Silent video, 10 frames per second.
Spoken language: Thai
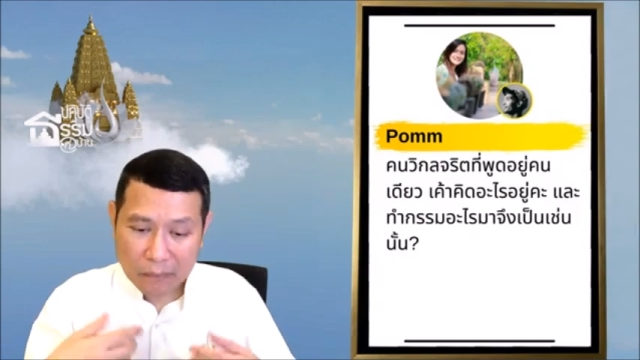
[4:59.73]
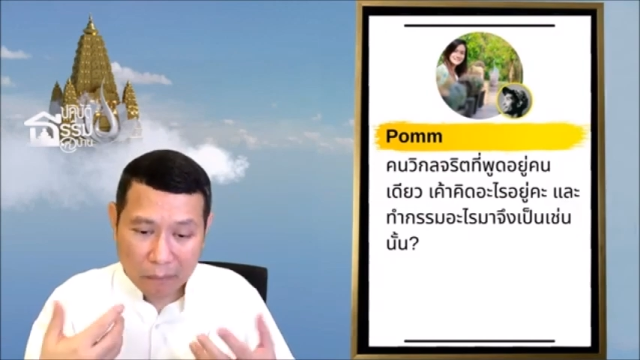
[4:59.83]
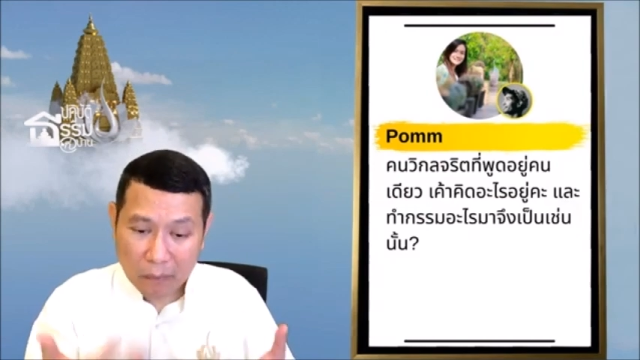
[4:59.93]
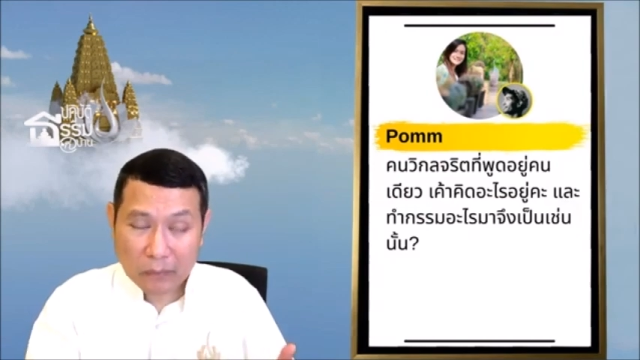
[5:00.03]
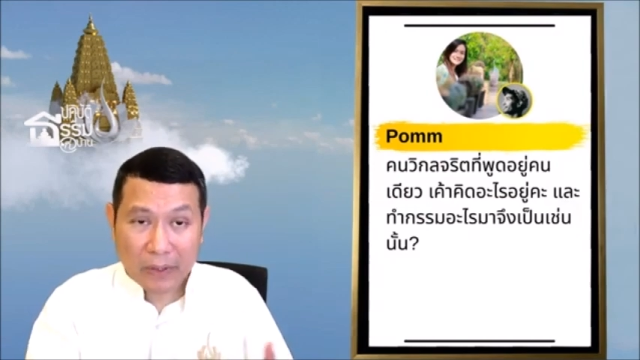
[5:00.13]
คว
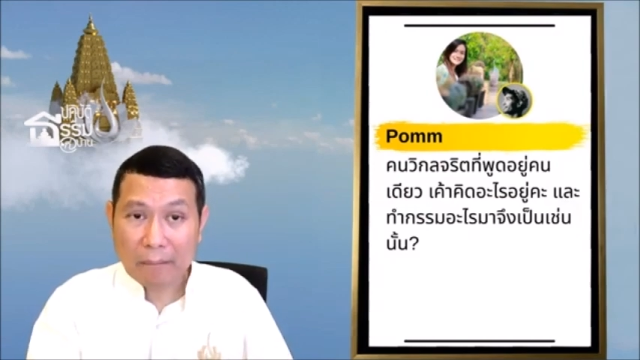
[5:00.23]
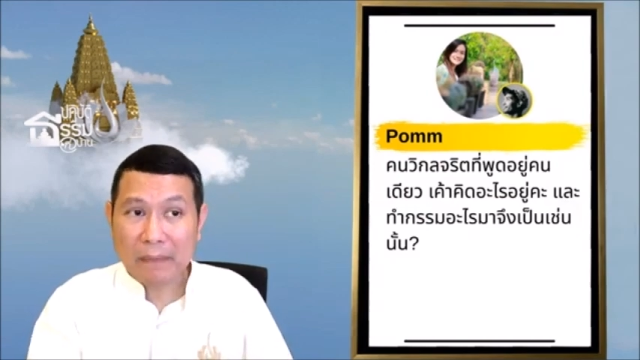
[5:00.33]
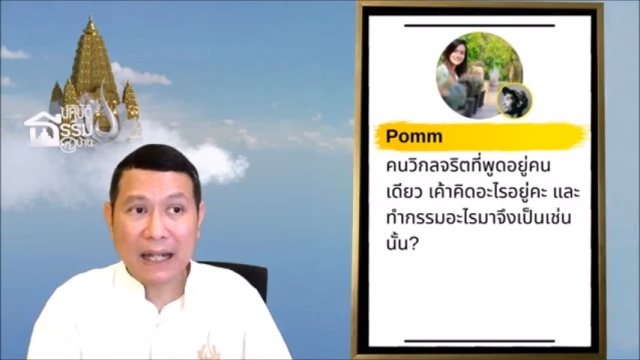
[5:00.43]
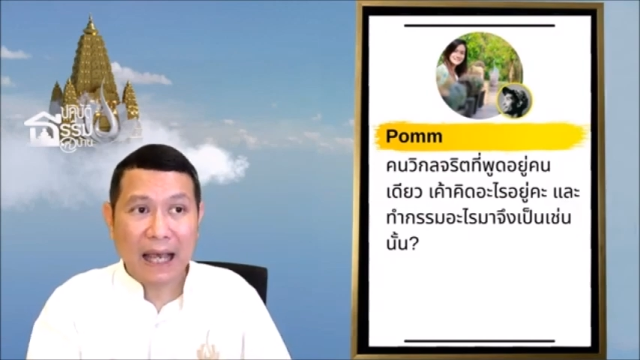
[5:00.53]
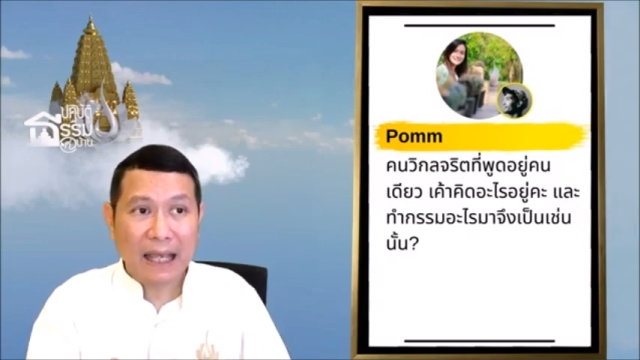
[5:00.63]
บคุมตัวเอง
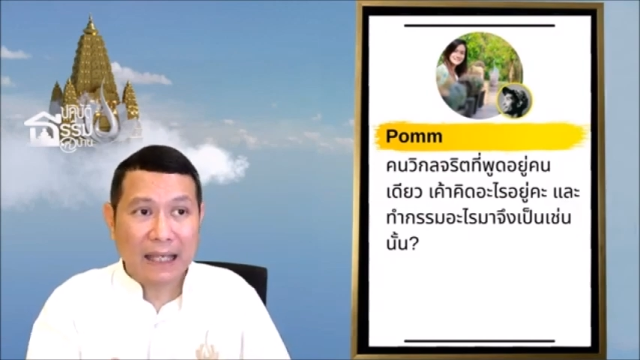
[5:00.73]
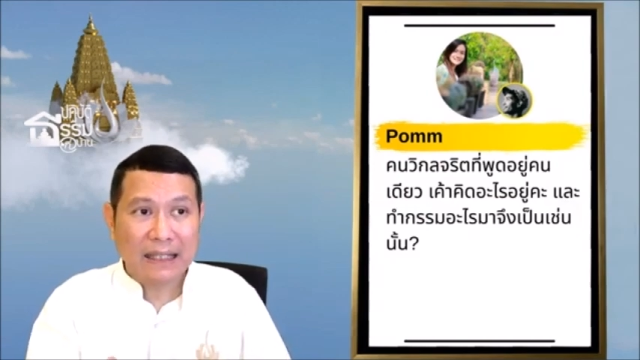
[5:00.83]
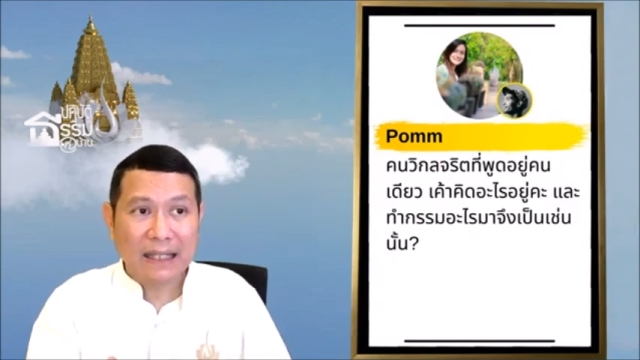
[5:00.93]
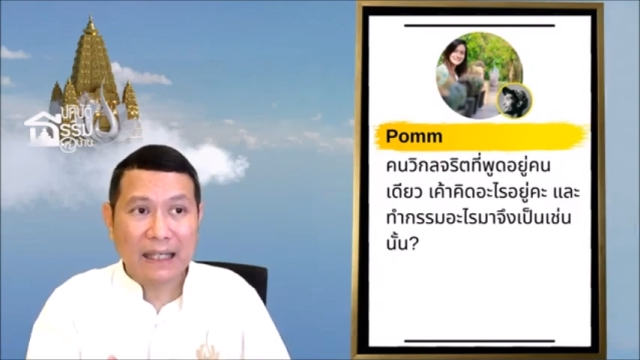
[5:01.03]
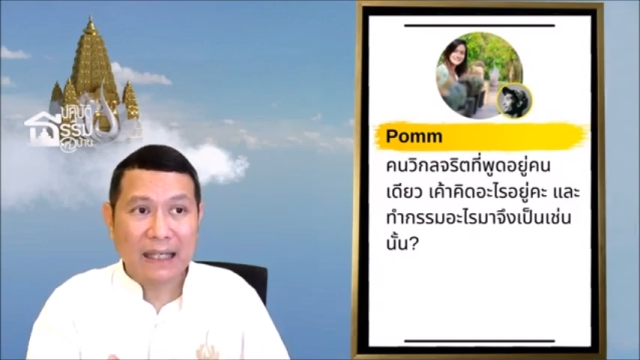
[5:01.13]
ไม่ได้
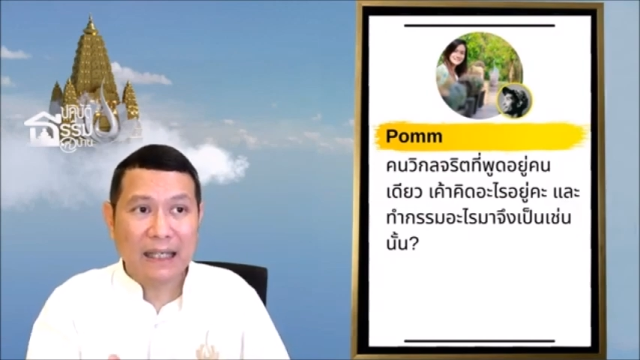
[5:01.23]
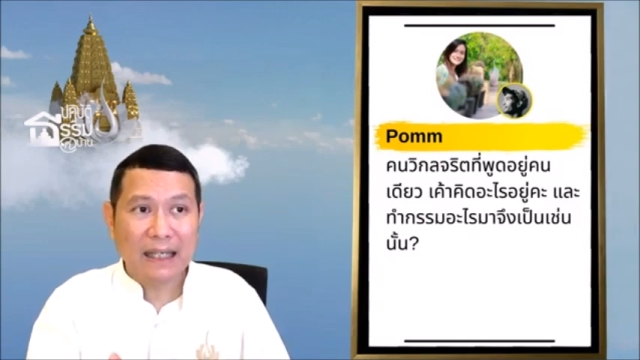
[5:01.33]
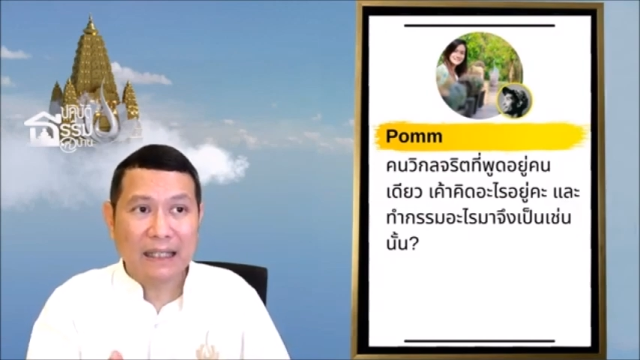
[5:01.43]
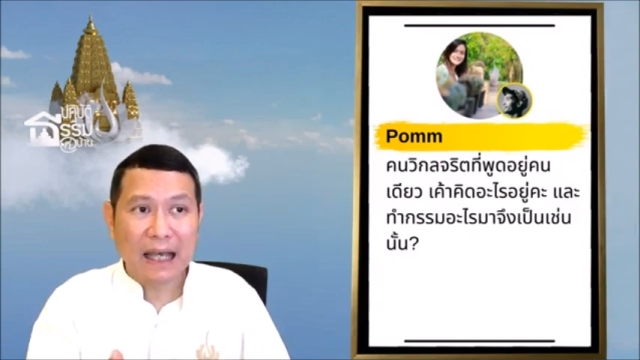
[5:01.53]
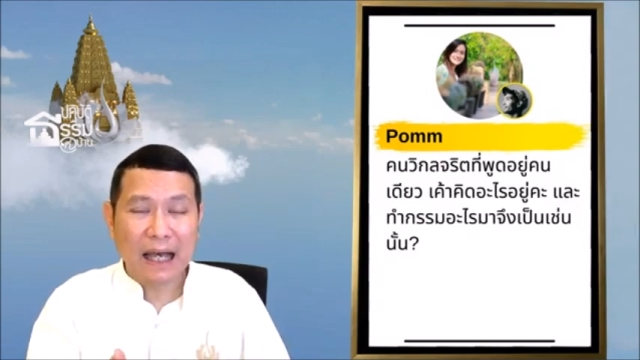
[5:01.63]
ที่
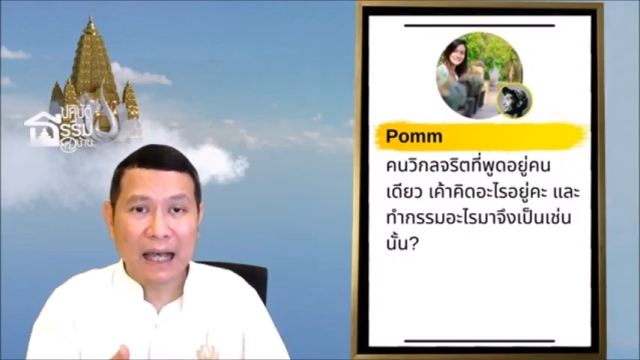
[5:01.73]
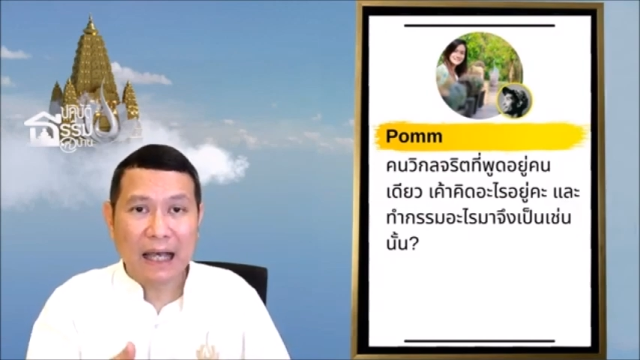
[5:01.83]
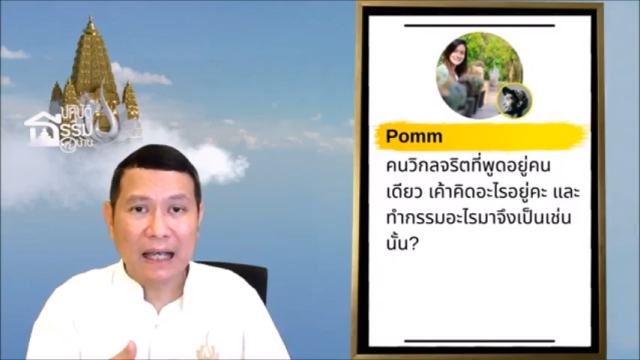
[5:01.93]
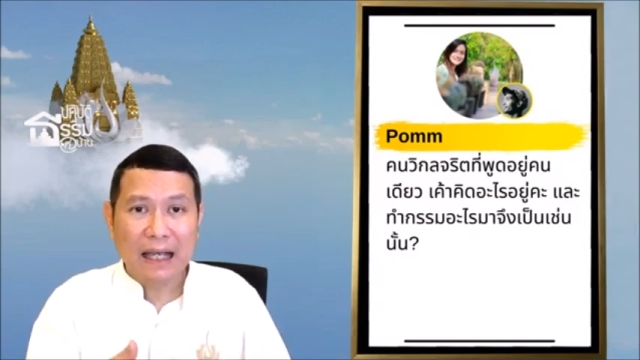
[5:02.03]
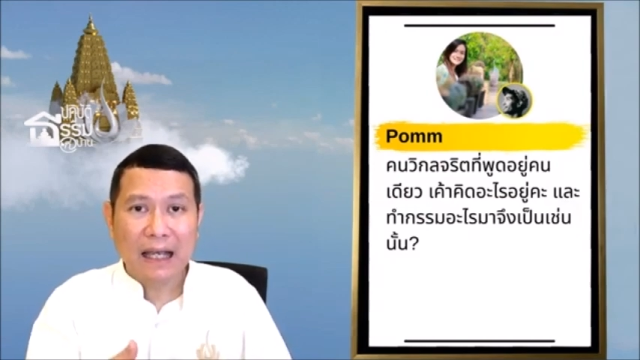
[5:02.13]
จะ
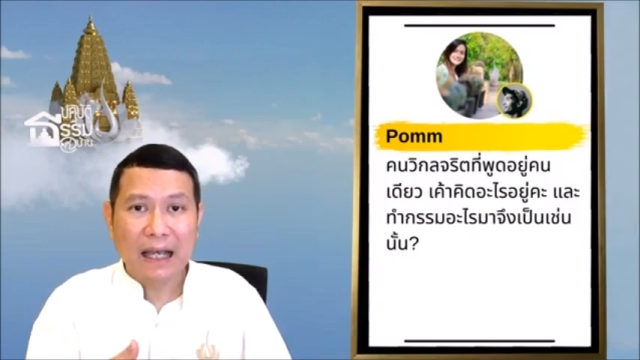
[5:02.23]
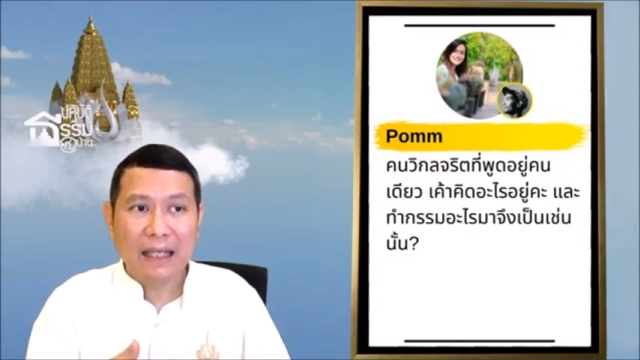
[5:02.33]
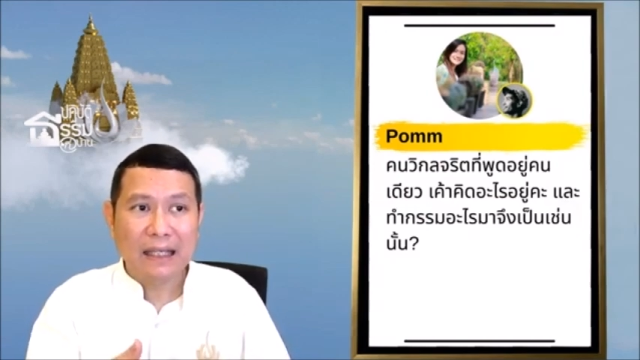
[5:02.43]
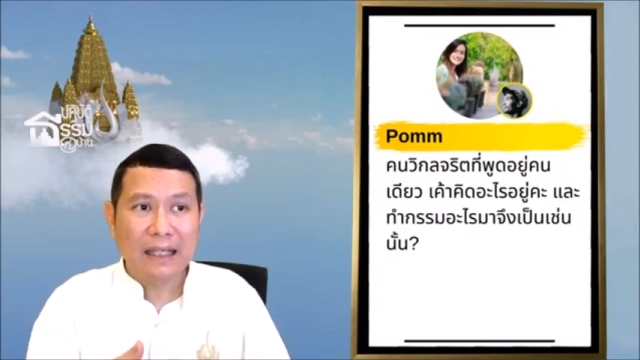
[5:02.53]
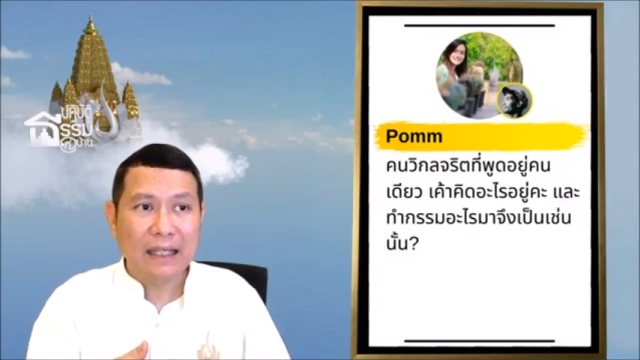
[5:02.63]

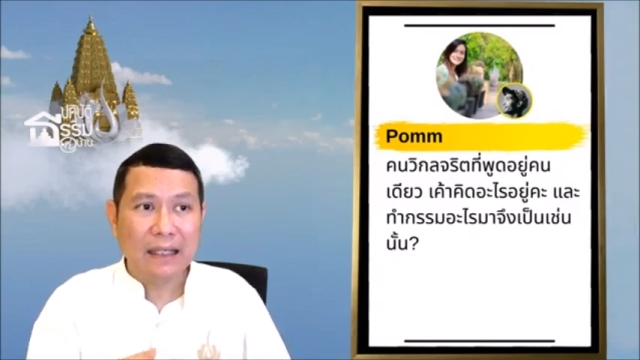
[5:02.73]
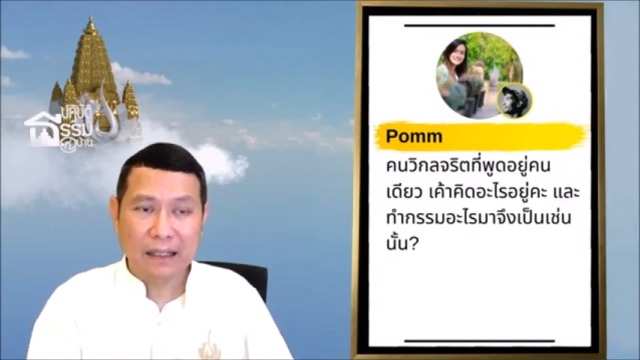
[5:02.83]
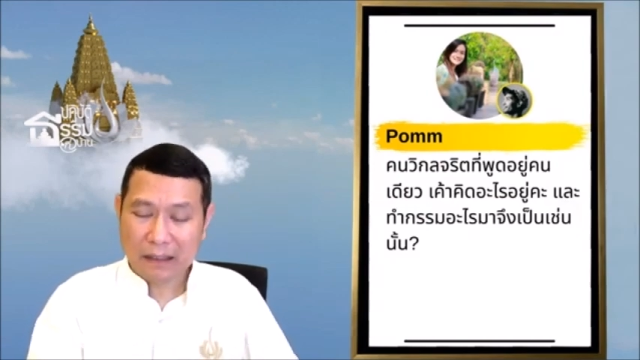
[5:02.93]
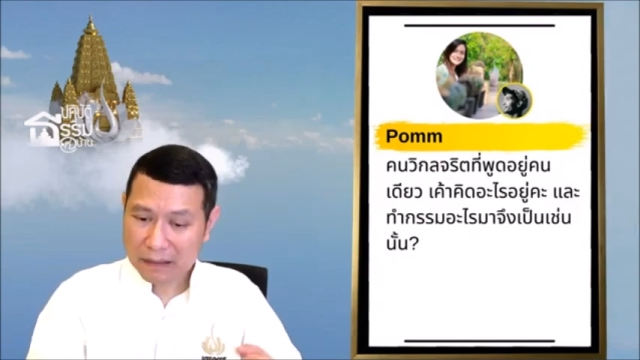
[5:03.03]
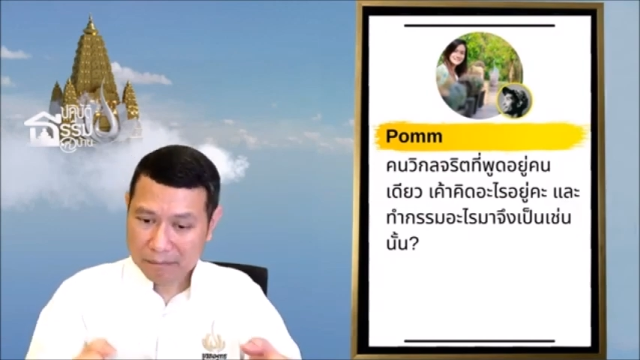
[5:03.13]
ให้
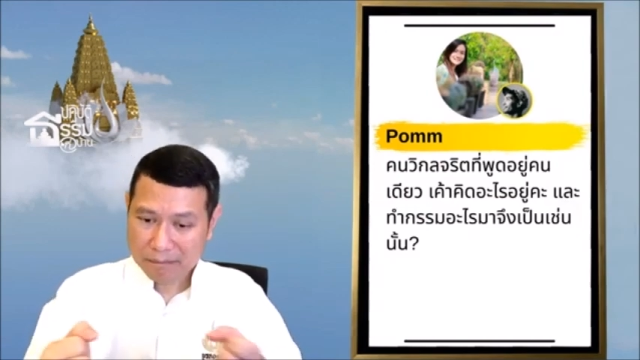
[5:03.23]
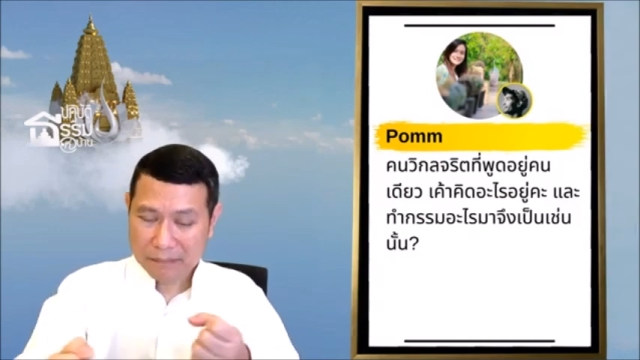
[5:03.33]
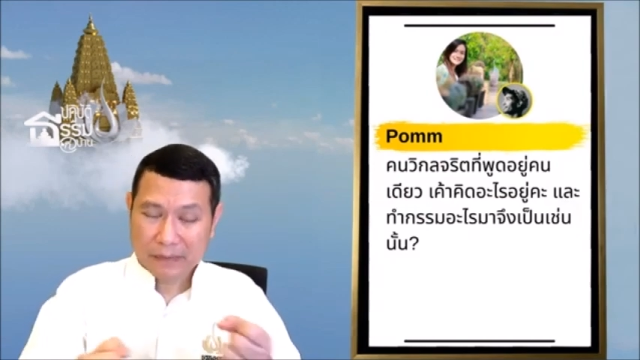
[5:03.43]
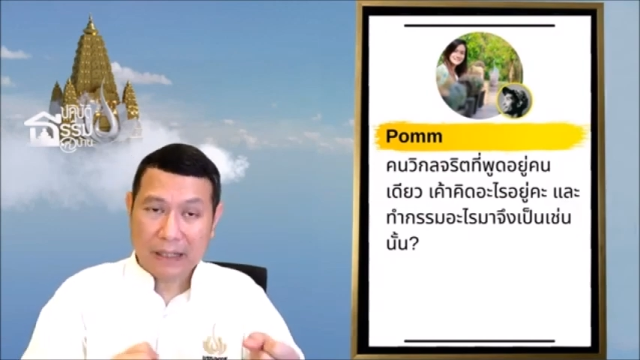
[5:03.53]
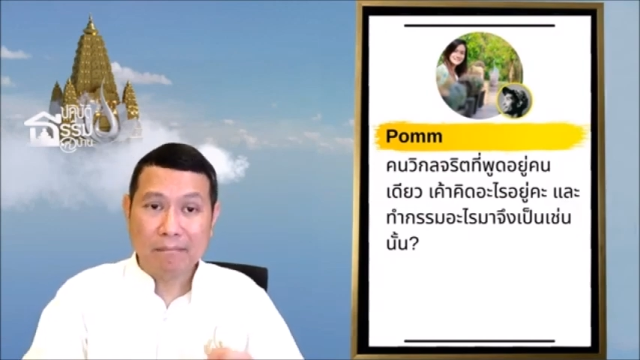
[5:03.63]

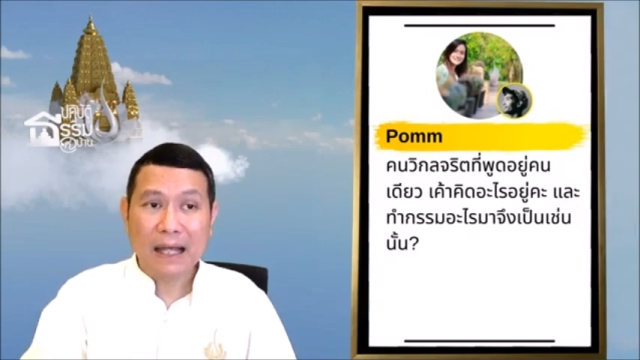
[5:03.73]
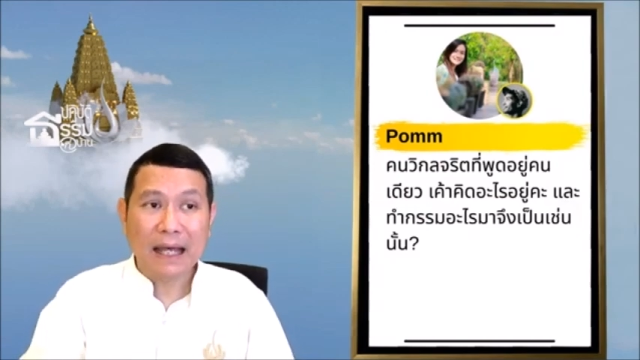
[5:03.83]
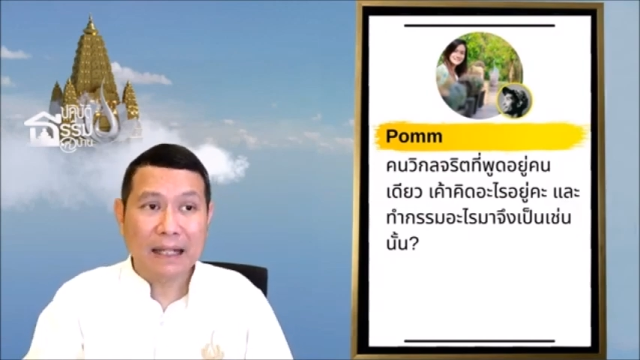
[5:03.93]
ทำท่า